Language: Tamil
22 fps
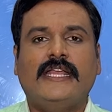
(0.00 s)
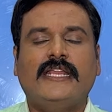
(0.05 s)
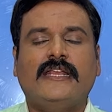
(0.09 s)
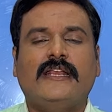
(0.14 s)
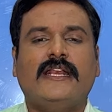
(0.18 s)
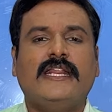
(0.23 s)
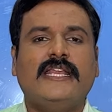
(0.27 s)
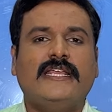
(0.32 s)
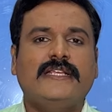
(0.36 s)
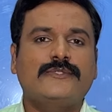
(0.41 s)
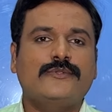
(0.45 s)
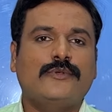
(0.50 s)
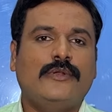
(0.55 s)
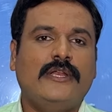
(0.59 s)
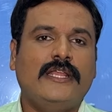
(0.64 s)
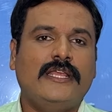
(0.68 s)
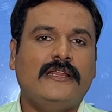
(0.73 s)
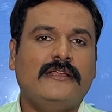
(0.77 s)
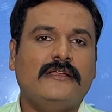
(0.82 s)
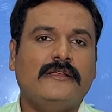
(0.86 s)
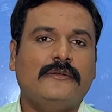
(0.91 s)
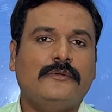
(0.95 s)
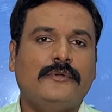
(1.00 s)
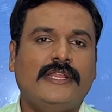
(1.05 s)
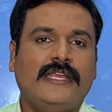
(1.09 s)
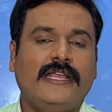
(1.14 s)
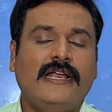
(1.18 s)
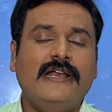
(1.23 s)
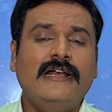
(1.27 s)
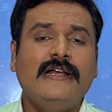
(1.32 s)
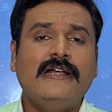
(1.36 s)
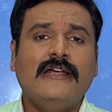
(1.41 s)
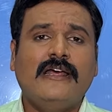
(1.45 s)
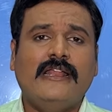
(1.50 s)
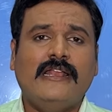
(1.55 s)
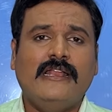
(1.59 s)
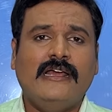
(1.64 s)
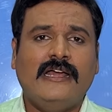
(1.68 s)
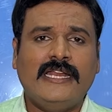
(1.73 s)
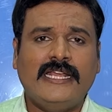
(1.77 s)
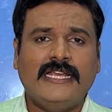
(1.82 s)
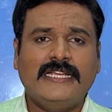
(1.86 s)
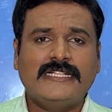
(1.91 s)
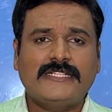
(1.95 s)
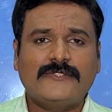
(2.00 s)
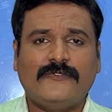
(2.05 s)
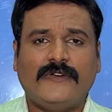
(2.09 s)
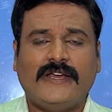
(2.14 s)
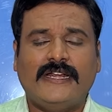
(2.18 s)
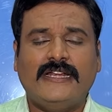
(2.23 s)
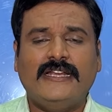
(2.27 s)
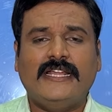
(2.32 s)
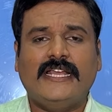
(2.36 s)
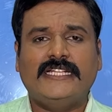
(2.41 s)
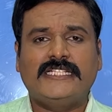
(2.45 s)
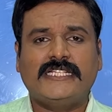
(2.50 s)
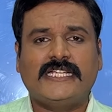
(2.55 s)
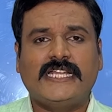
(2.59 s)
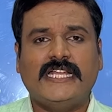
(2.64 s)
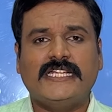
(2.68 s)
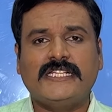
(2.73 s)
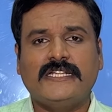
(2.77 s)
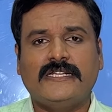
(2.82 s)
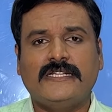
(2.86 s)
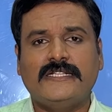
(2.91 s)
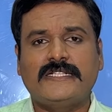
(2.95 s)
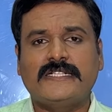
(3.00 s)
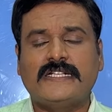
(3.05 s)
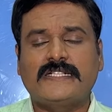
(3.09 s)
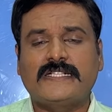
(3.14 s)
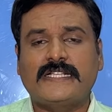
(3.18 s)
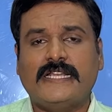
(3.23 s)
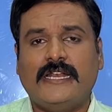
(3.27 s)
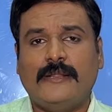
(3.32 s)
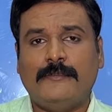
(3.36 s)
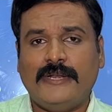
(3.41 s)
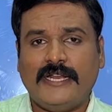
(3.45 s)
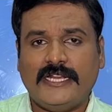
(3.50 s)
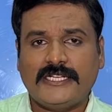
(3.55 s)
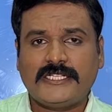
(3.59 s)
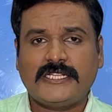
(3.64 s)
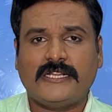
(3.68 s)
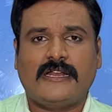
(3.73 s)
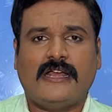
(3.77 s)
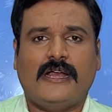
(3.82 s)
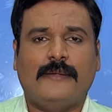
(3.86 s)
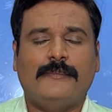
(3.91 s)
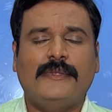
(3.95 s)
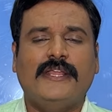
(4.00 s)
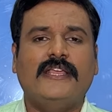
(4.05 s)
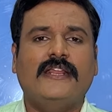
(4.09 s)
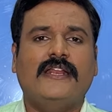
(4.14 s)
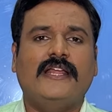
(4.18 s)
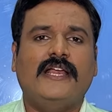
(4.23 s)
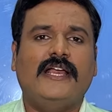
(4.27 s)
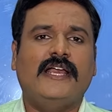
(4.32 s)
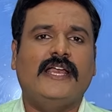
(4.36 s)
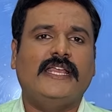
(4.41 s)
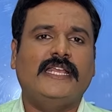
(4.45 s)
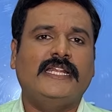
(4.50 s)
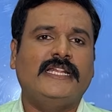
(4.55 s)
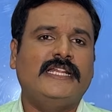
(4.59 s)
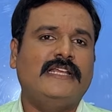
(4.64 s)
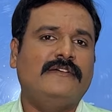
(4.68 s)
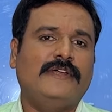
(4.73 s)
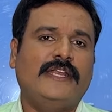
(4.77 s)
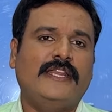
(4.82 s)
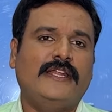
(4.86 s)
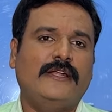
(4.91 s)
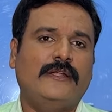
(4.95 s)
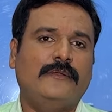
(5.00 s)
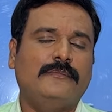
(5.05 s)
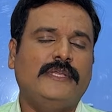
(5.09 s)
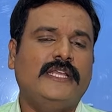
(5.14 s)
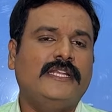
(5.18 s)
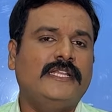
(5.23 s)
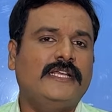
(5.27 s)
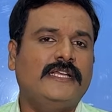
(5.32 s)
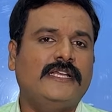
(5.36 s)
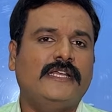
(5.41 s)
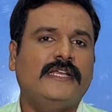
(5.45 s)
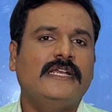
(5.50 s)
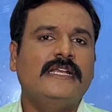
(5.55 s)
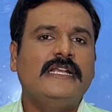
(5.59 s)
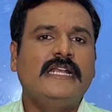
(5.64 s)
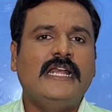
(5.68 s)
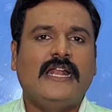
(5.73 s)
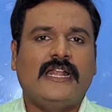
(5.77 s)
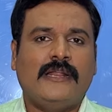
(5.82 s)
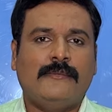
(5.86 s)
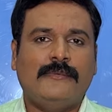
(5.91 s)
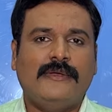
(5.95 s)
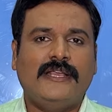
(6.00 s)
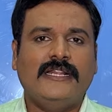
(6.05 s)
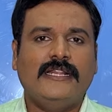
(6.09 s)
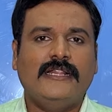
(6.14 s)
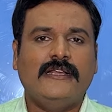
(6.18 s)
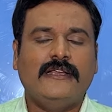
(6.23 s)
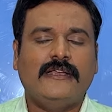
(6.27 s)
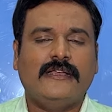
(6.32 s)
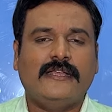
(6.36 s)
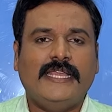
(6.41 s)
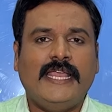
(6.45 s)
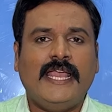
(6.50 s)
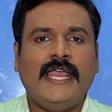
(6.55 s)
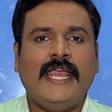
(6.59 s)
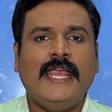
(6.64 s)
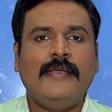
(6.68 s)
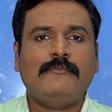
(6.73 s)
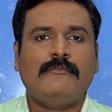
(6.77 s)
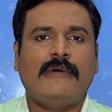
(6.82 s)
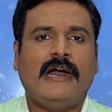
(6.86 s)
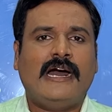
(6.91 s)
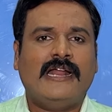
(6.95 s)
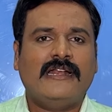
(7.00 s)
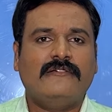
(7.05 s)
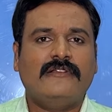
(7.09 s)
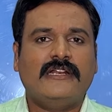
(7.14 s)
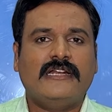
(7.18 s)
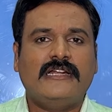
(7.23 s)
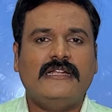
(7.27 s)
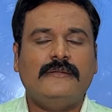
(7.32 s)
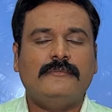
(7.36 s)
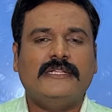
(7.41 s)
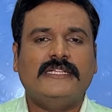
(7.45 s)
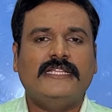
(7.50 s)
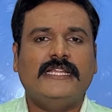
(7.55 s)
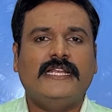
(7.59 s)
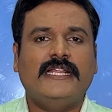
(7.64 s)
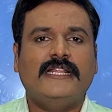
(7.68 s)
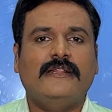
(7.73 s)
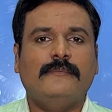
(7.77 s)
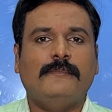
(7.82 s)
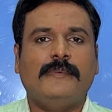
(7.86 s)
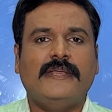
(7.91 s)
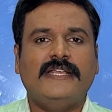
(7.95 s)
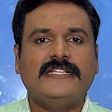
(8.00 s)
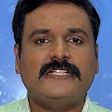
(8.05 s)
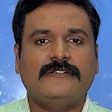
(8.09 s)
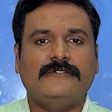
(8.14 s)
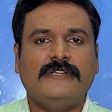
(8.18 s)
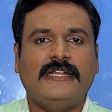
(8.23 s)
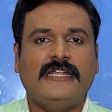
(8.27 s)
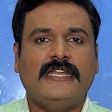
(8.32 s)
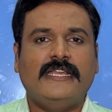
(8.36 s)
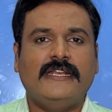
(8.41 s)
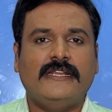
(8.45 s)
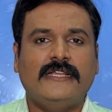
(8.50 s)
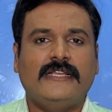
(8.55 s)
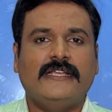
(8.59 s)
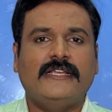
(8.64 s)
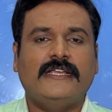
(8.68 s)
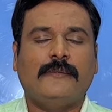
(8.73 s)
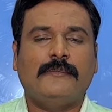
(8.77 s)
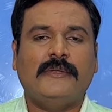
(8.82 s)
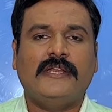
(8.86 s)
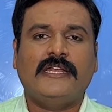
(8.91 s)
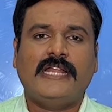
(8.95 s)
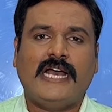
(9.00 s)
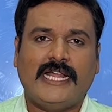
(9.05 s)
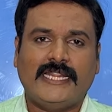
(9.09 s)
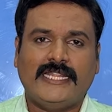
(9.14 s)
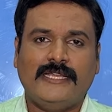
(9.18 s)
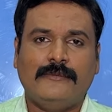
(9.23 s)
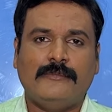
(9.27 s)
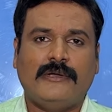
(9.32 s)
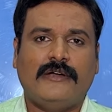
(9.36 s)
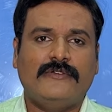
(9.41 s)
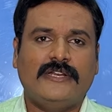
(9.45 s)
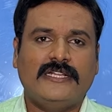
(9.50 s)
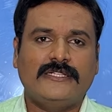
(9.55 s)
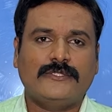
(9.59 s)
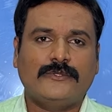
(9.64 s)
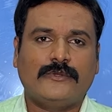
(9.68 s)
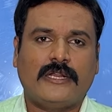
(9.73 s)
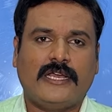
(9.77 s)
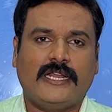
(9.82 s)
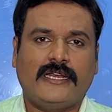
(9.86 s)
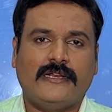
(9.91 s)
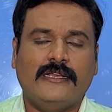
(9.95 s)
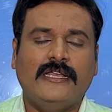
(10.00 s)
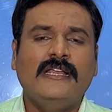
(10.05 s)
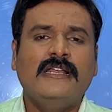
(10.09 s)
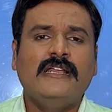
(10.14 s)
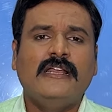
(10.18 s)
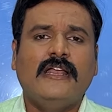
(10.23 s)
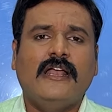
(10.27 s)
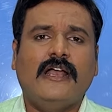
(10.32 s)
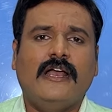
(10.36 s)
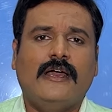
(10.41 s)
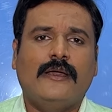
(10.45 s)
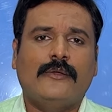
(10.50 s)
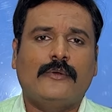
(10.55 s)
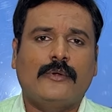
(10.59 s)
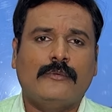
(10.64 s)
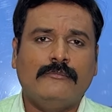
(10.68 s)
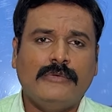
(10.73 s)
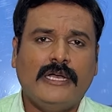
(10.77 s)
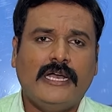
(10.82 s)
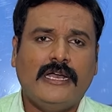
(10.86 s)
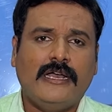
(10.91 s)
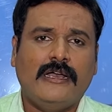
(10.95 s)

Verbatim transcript: இன்றைக்கு சொல்லி இருக்கக்கூடிய லேர்னிங் இஸ் ஃபன் எஜுகேஷன் இஸ் செலிப்ரேஷன் அப்படிங்கிற இந்த வரிகளும் இது நம்ம இது ஏன் மாணவர்கள் மத்தியில் இதை பேச வேண்டி இருக்கு அப்படின்னா அதையும் அவரே சொன்னார் ரொம்ப